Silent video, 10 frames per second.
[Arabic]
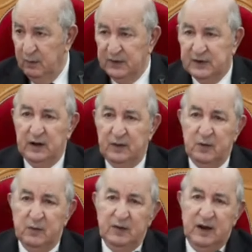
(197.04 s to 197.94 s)
وصل
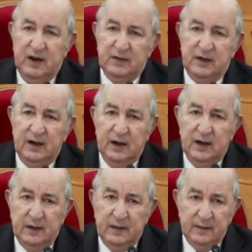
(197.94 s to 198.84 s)
بهم الحد
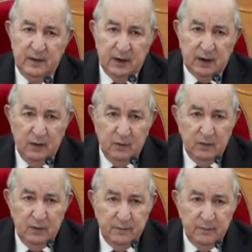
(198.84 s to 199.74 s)
إلى
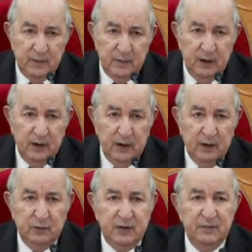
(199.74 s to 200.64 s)
القول
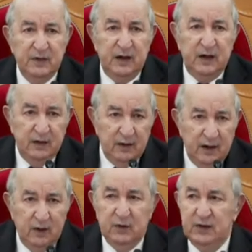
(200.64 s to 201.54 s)
لو تمضي
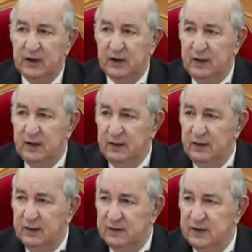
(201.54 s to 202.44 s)
أي
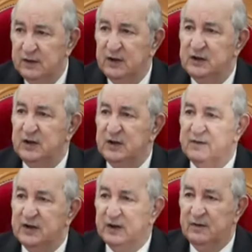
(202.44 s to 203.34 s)
وثيقة ستجد
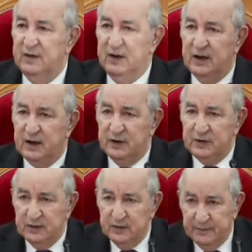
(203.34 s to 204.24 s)
نفسك في الحراش